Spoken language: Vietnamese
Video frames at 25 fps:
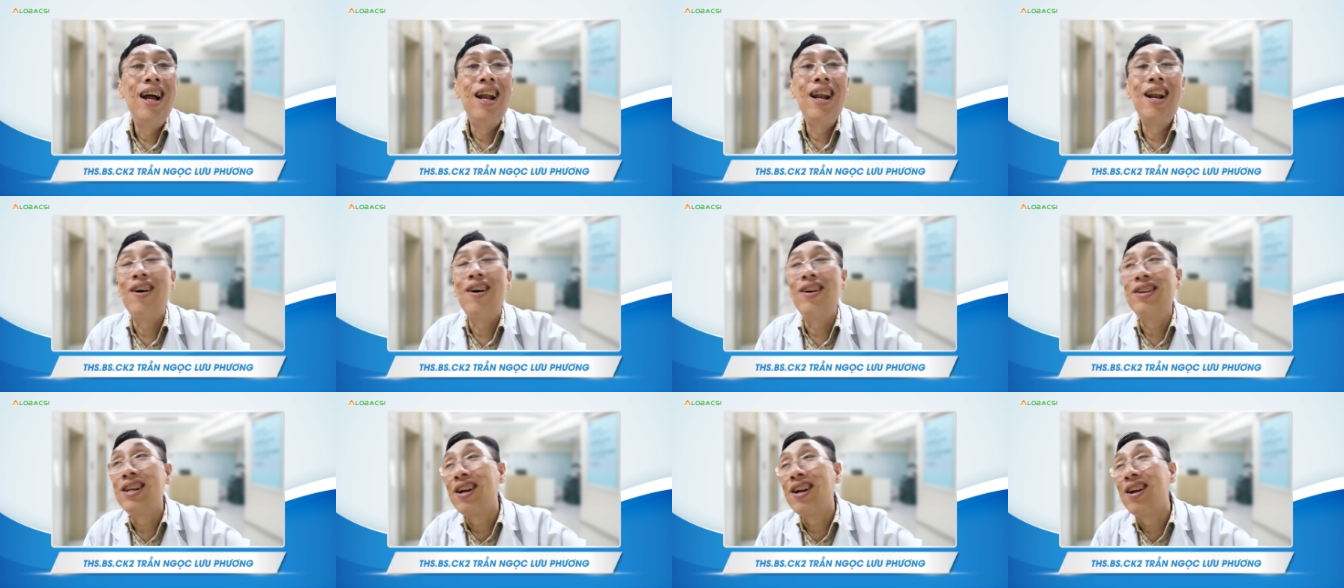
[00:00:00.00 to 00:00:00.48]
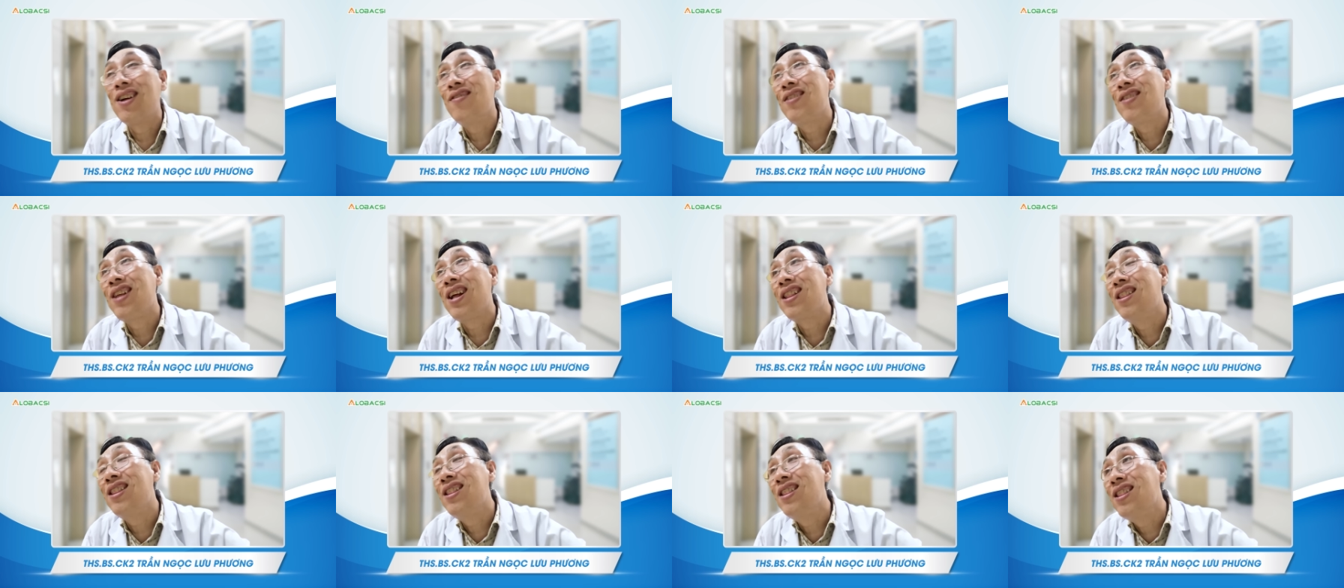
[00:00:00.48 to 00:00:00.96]
rồi sau đó
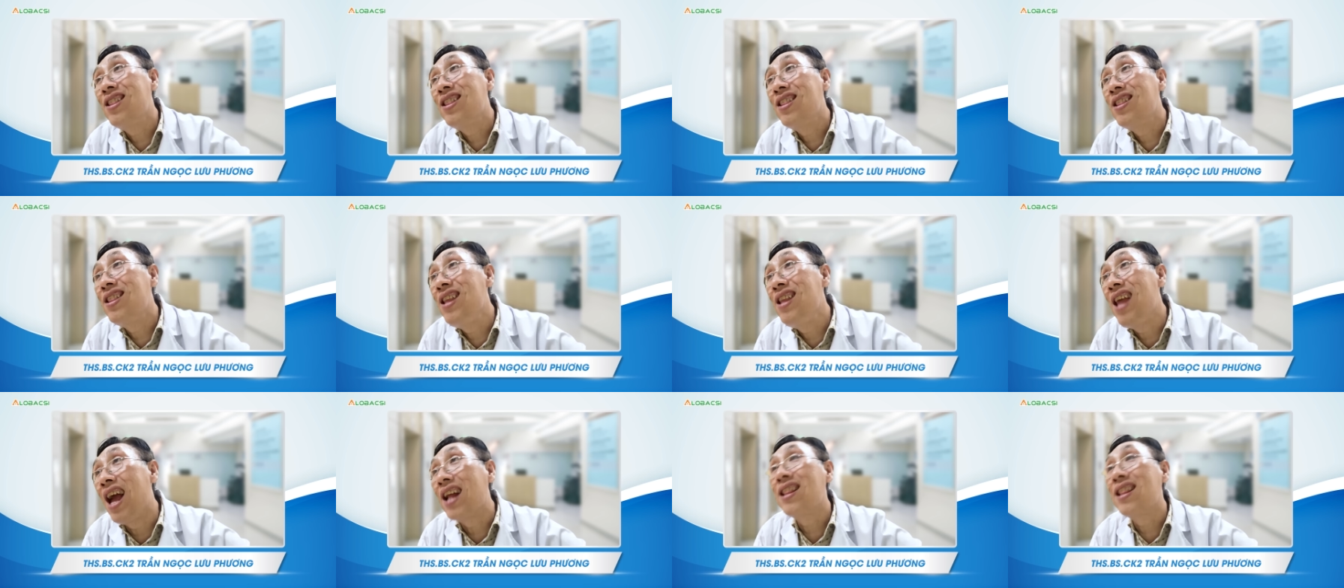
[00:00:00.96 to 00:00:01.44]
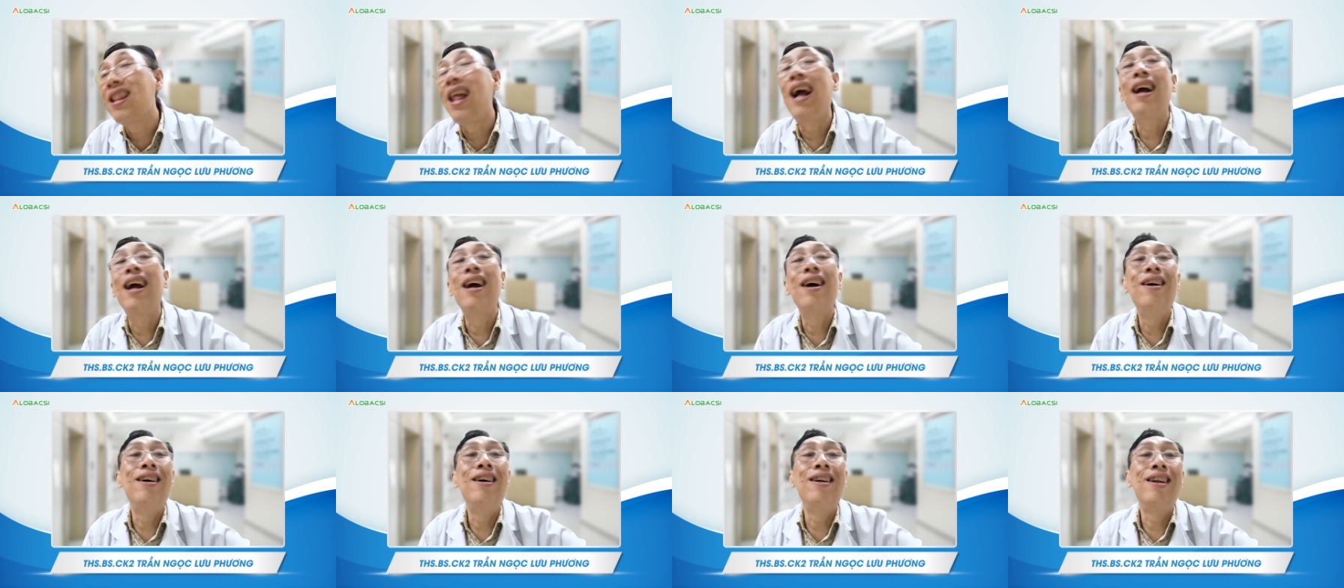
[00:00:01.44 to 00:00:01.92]
chúng ta nhắc
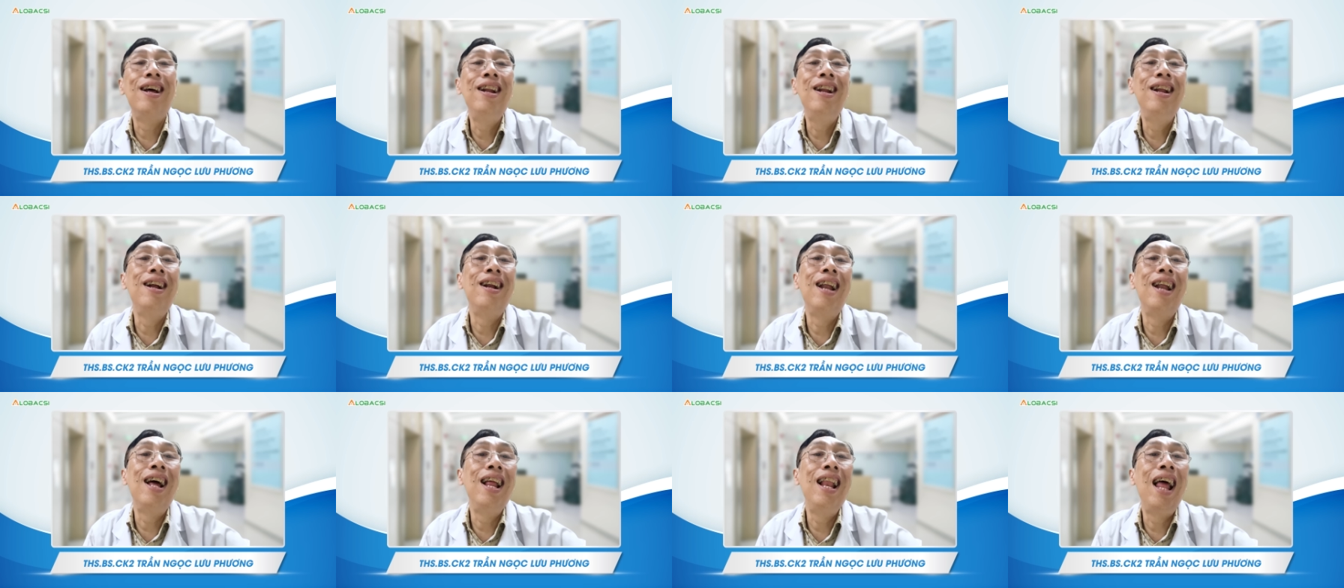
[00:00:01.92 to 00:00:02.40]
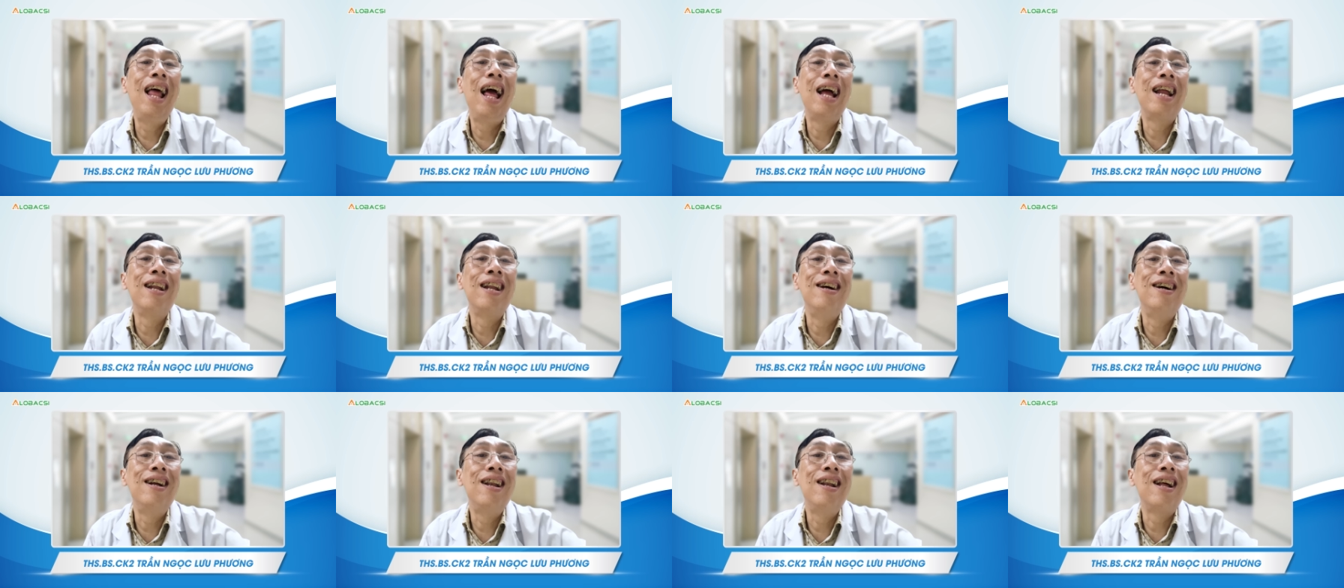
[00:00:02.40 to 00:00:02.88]
tăng cường để đừng lây
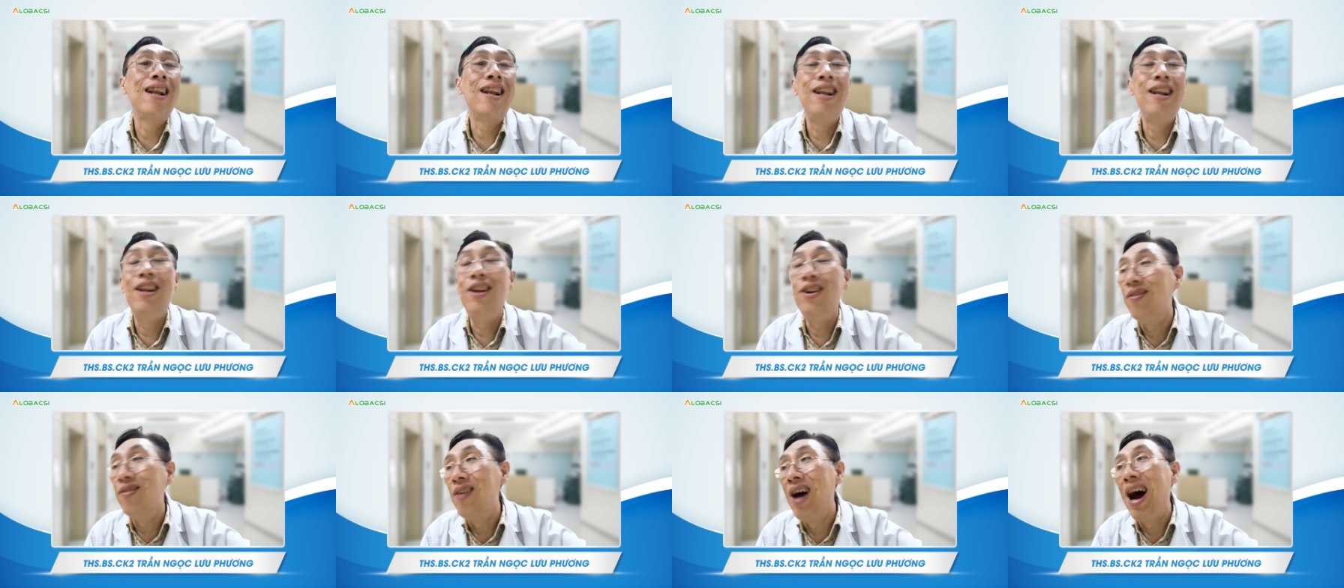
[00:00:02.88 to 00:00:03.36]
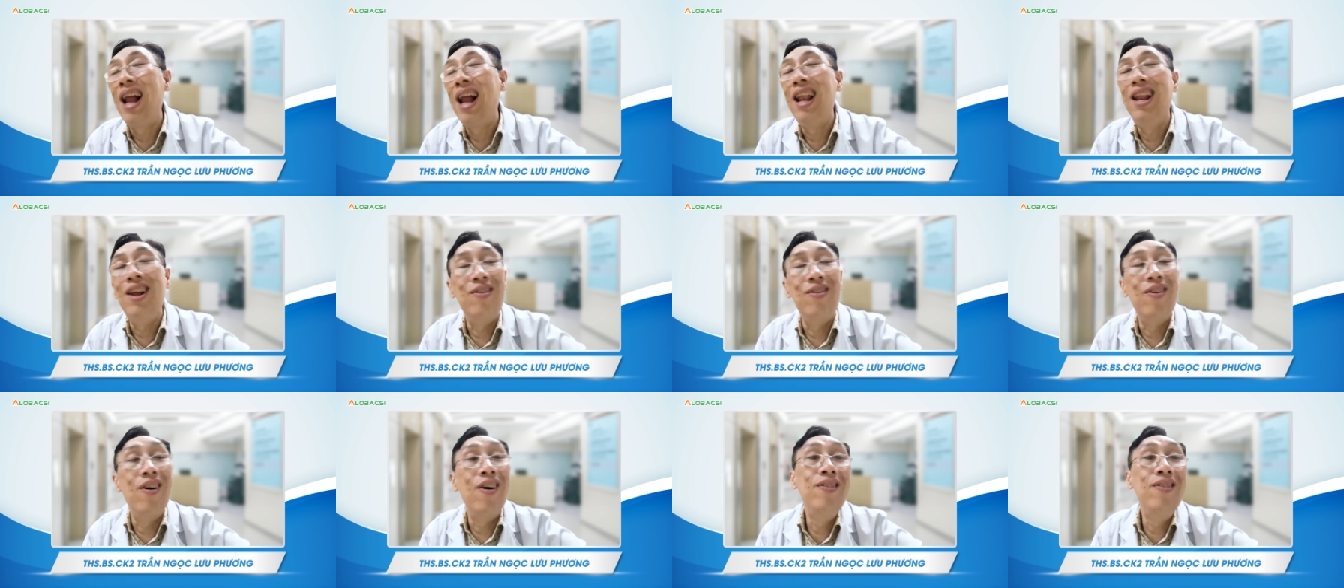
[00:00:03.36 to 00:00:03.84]
lan nữa là liều 3,
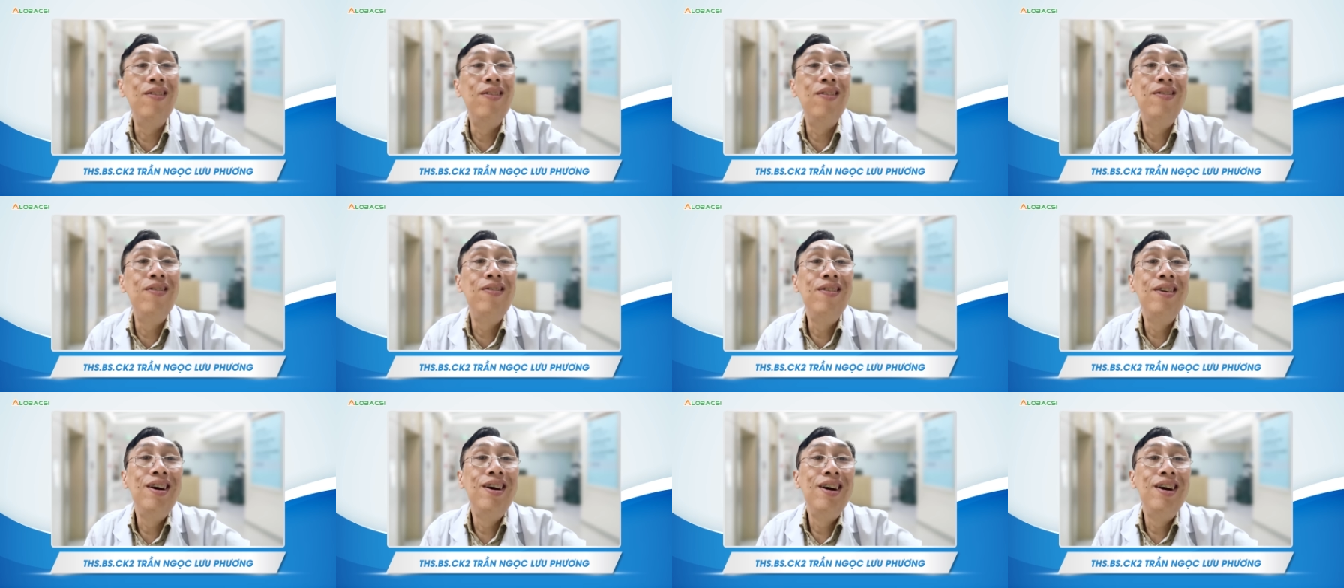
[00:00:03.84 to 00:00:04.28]
liều 4